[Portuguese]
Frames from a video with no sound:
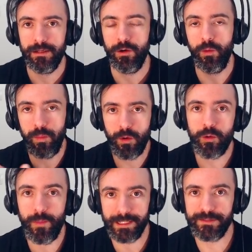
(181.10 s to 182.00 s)
um
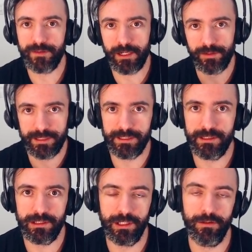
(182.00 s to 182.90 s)
pouco mais fraco nesse
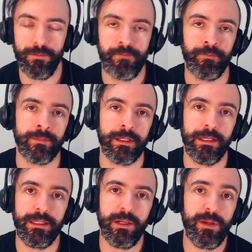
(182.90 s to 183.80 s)
sentido.
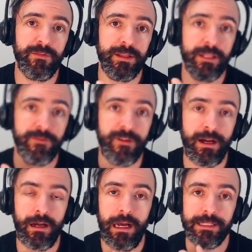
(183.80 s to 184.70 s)
E também vai nerfar as